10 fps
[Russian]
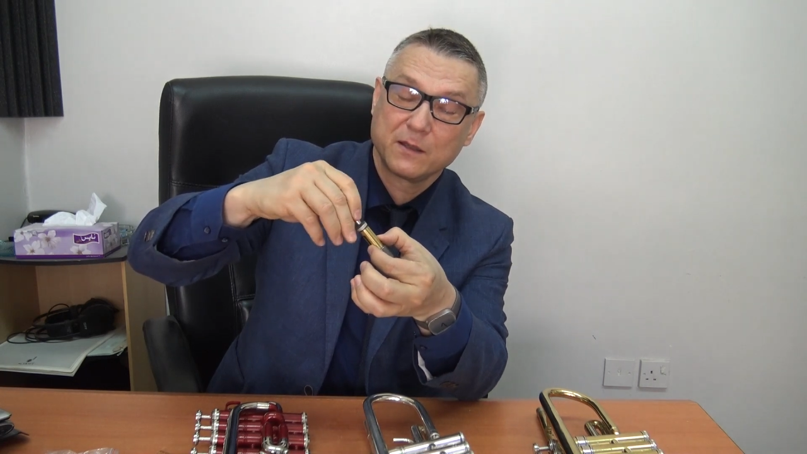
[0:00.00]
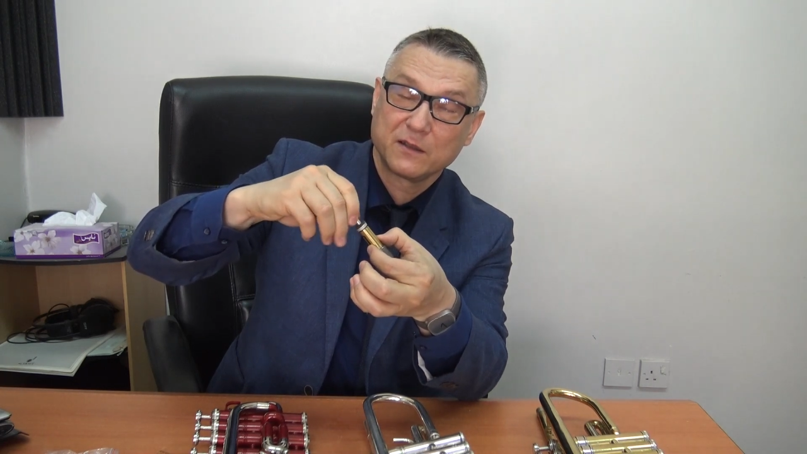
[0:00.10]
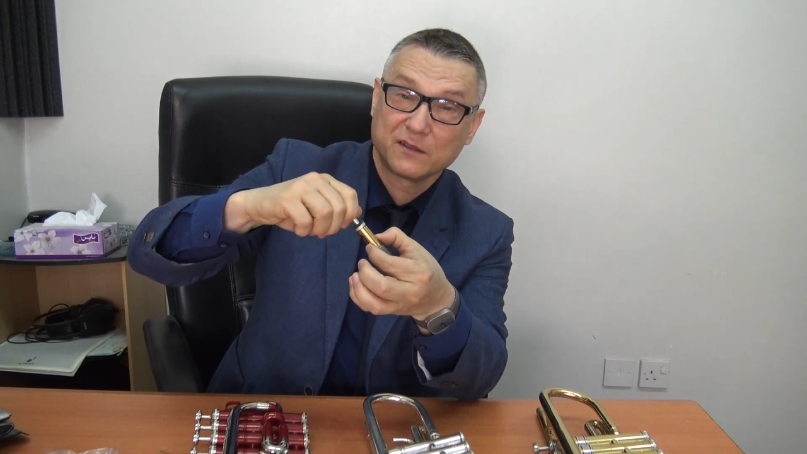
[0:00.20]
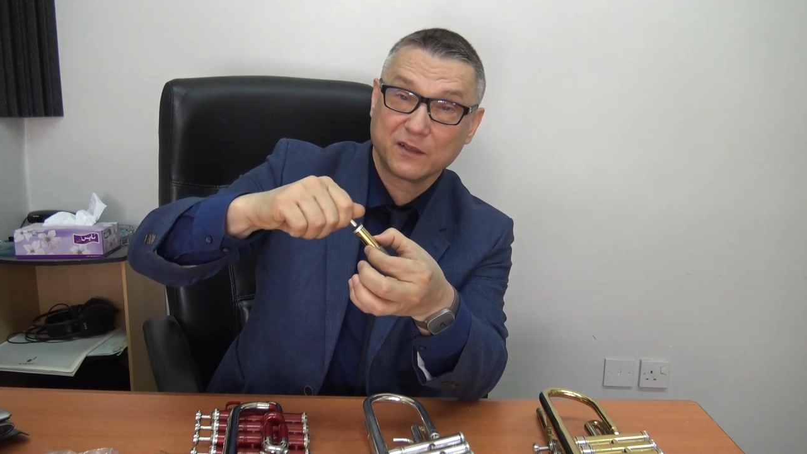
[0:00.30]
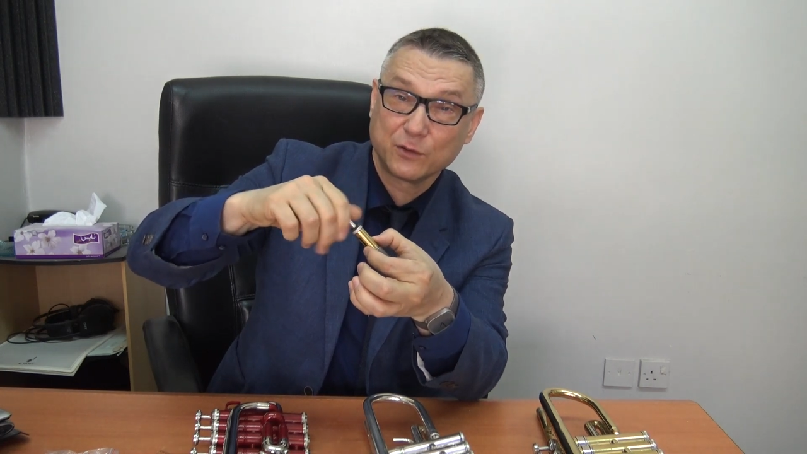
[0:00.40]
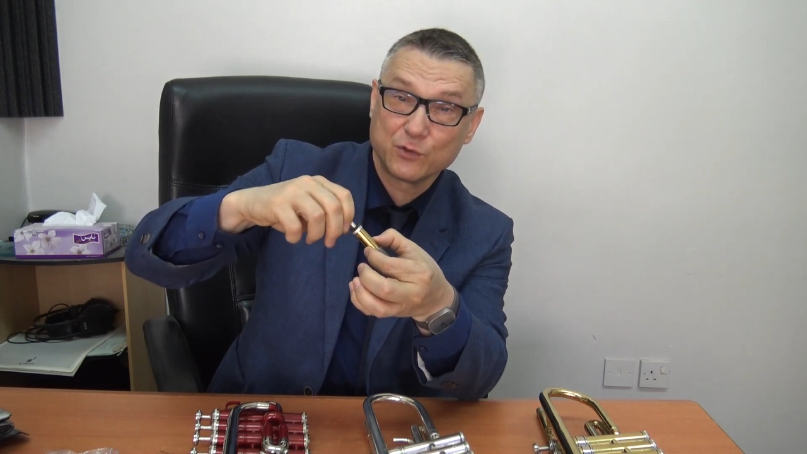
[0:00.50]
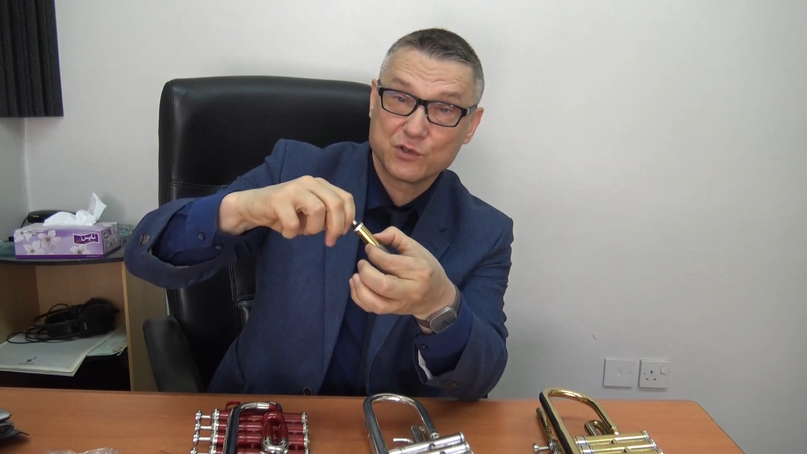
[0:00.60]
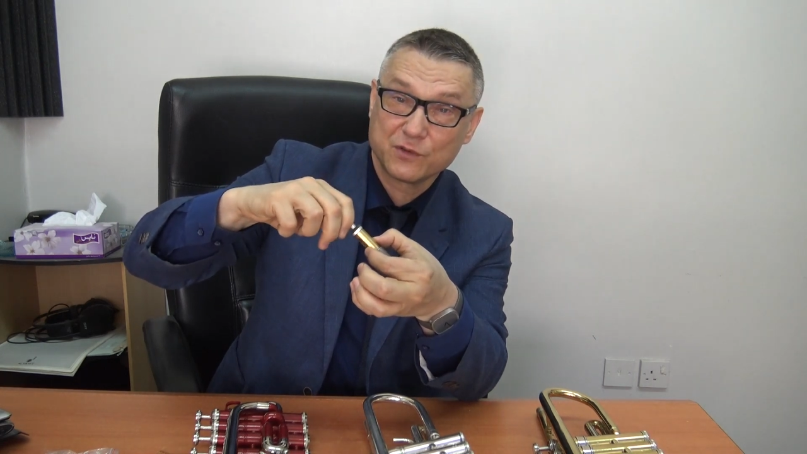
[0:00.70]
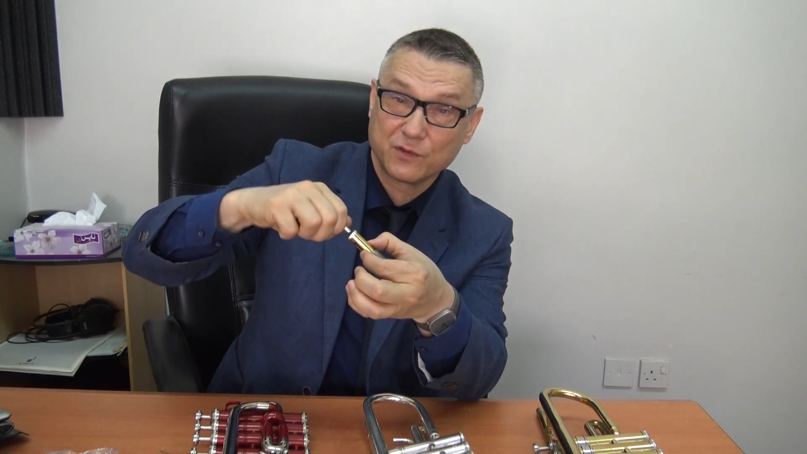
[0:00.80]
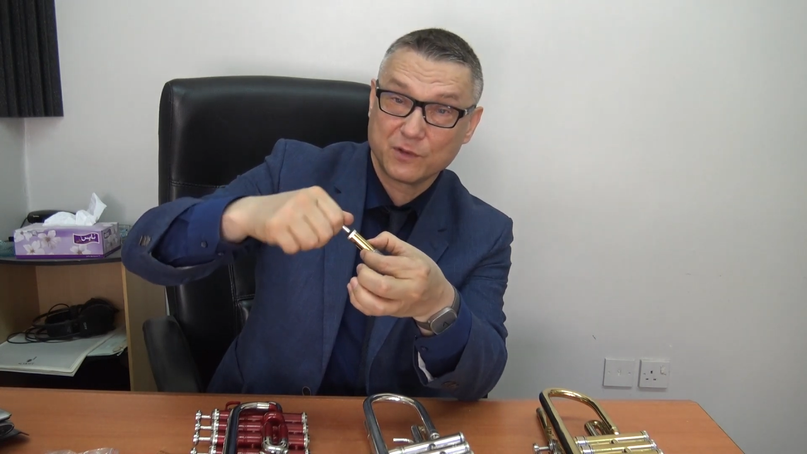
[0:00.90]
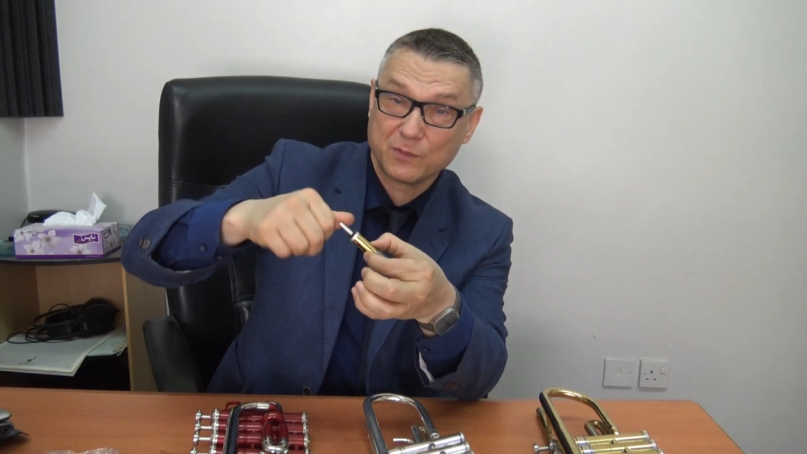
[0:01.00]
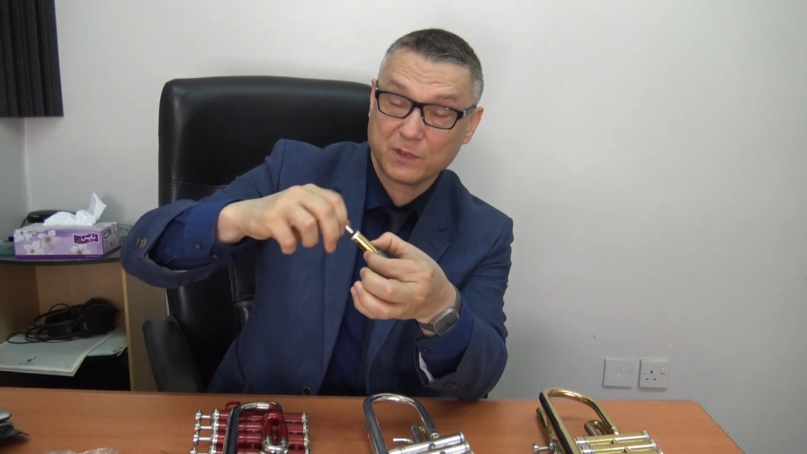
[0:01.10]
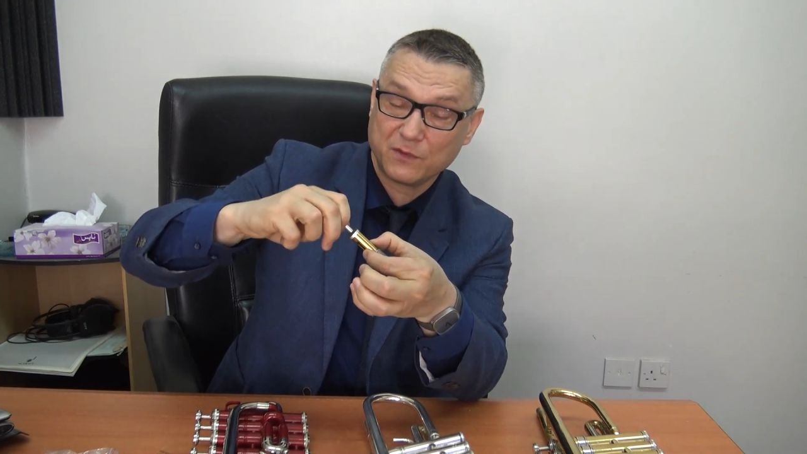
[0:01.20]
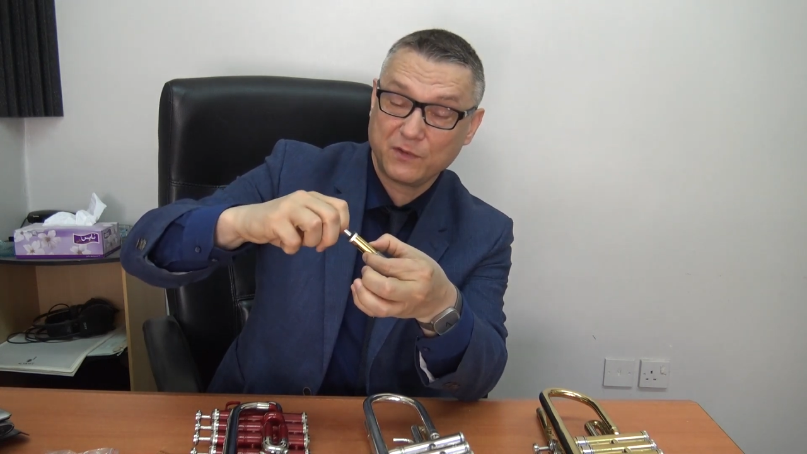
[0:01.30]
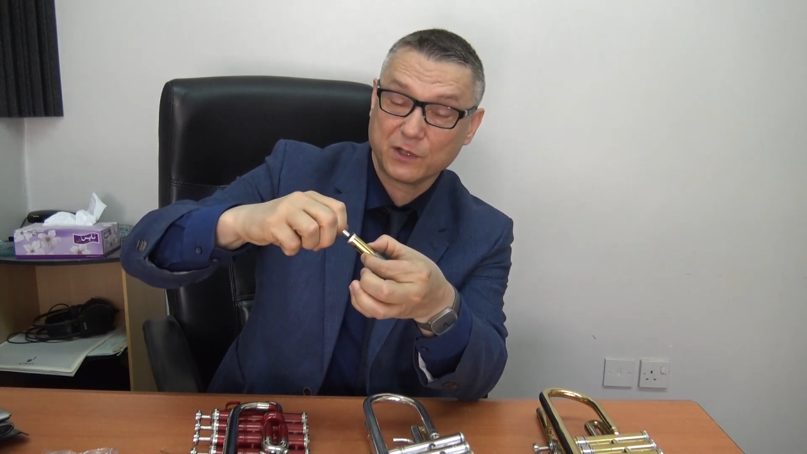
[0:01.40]
закручиваем
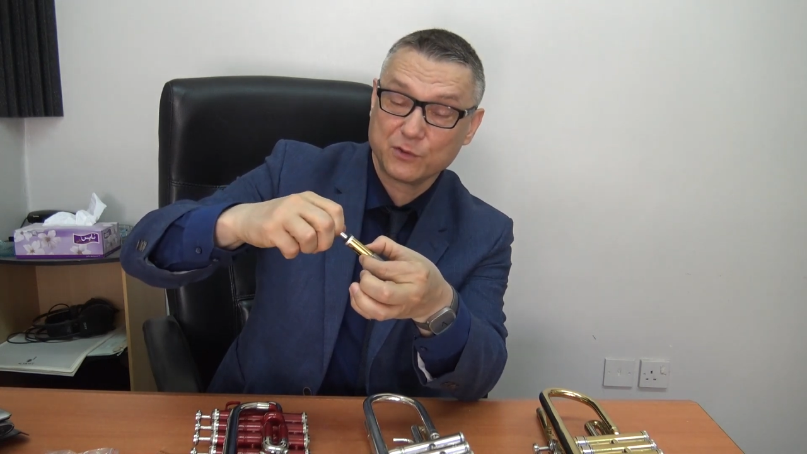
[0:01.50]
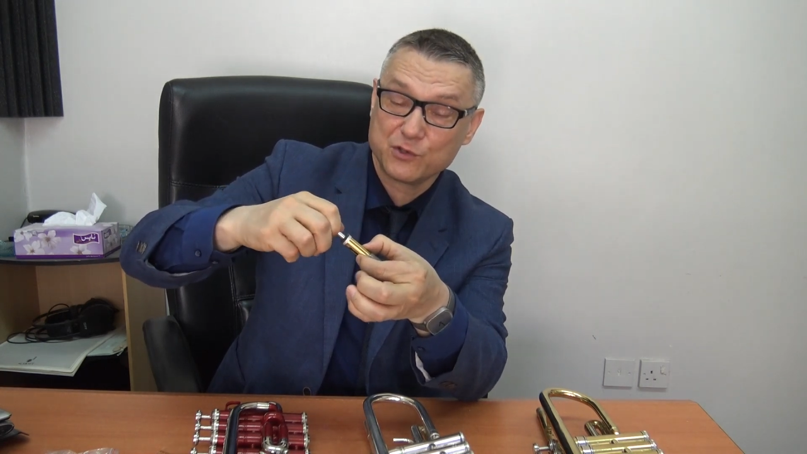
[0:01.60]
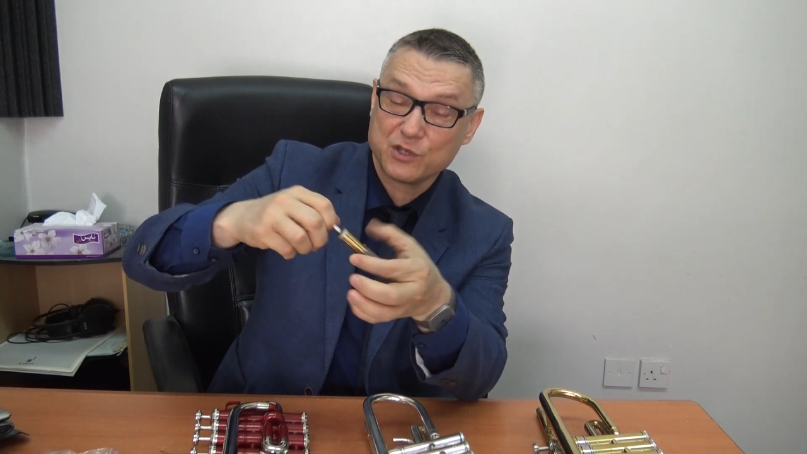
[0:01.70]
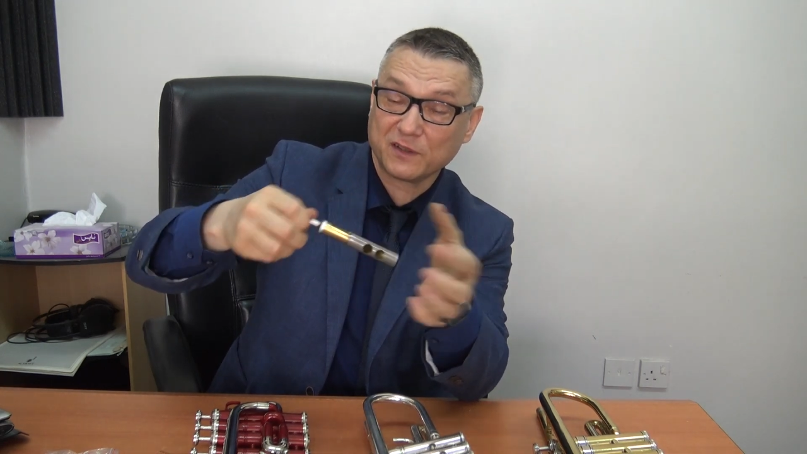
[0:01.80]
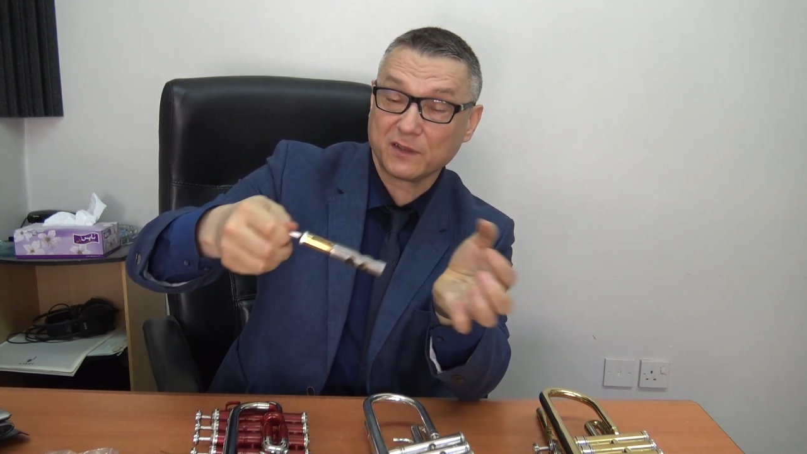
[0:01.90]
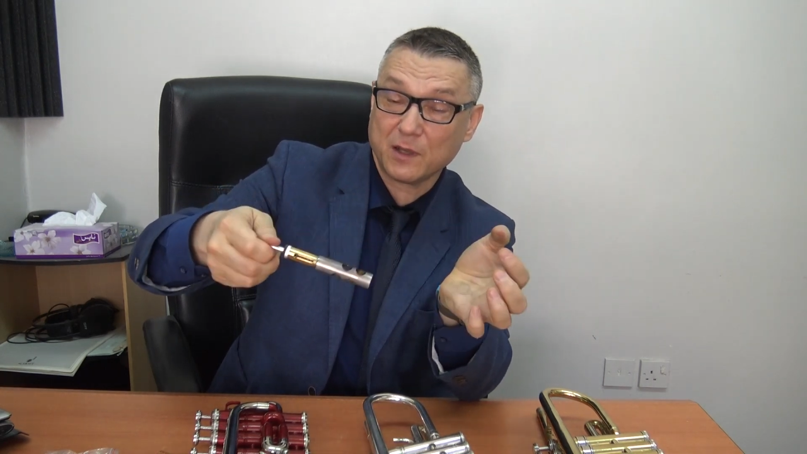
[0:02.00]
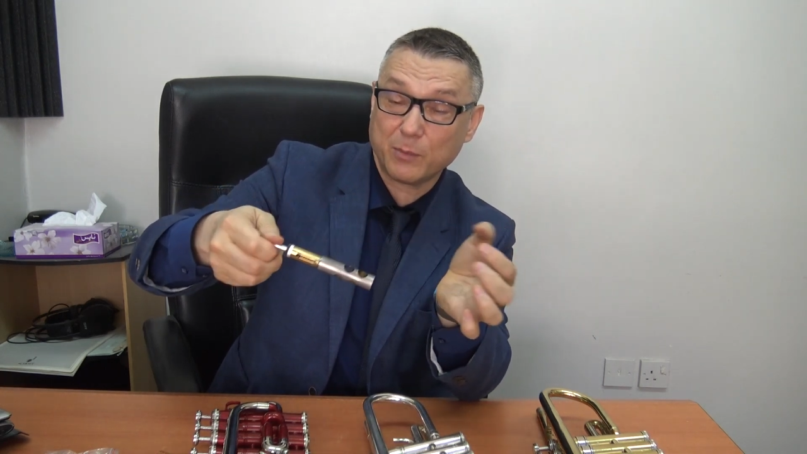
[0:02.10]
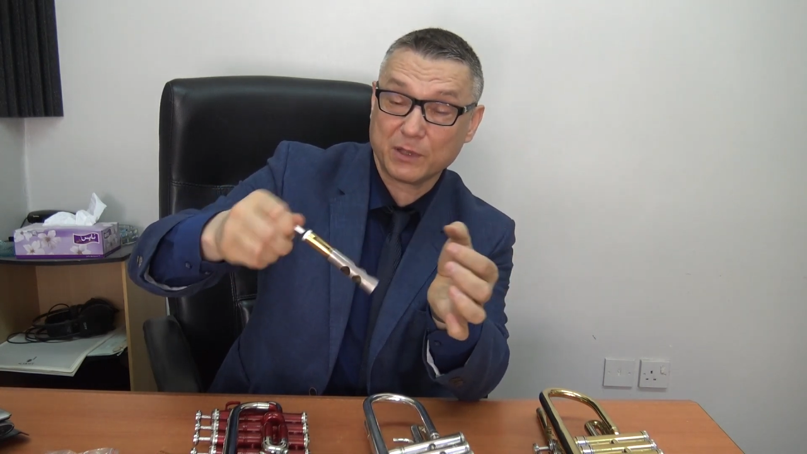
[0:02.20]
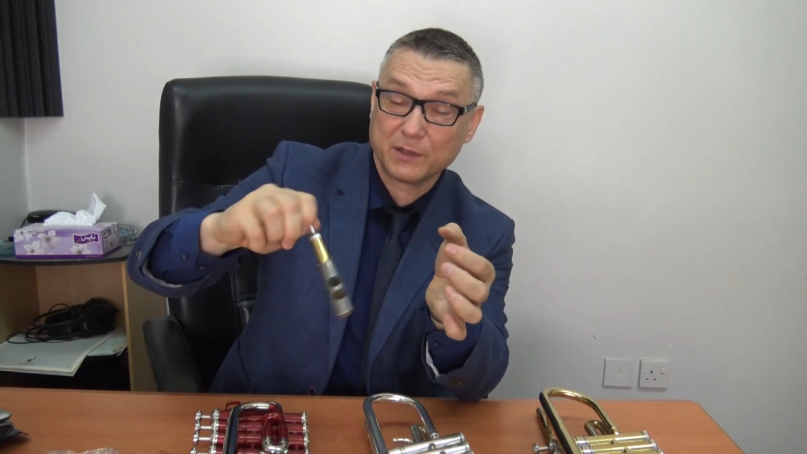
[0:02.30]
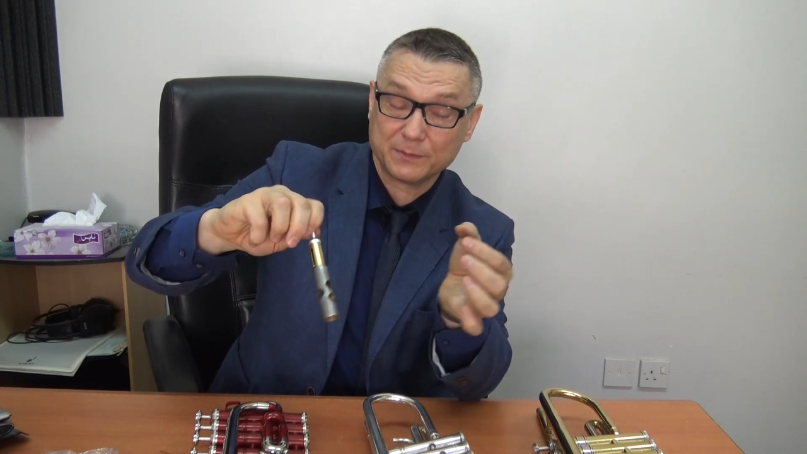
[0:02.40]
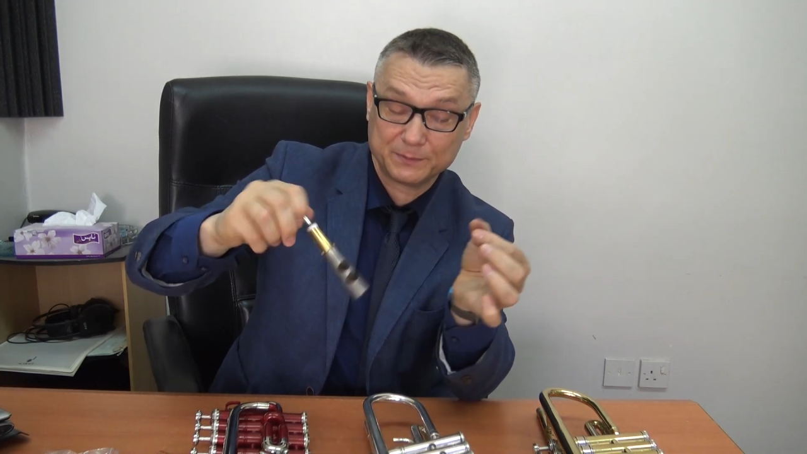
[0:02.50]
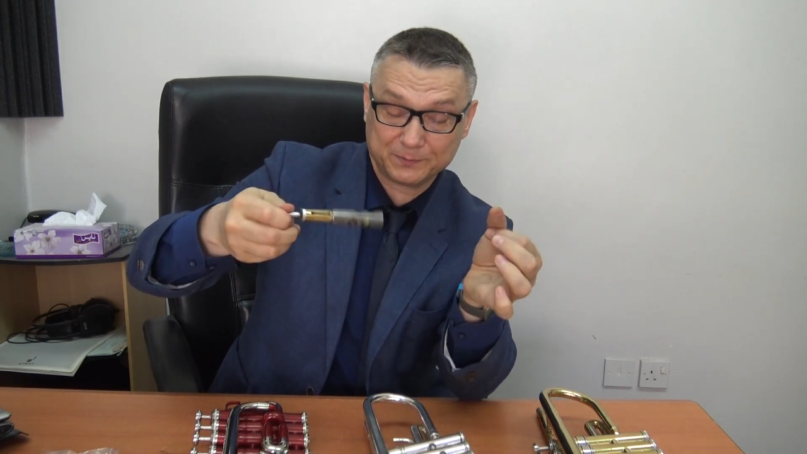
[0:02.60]
э, верхнюю часть клапана.